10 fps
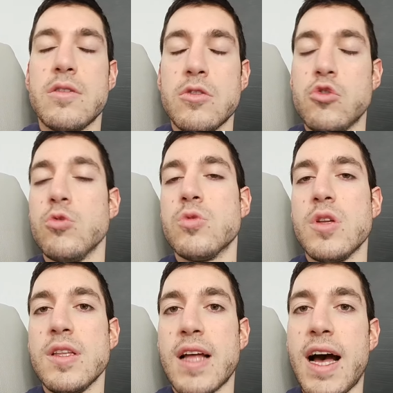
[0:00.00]
giunto
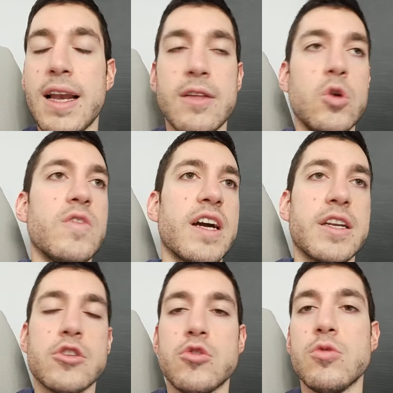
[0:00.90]
in Italia dove è
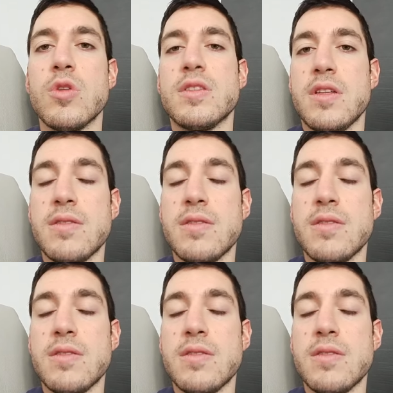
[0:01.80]
cresciuto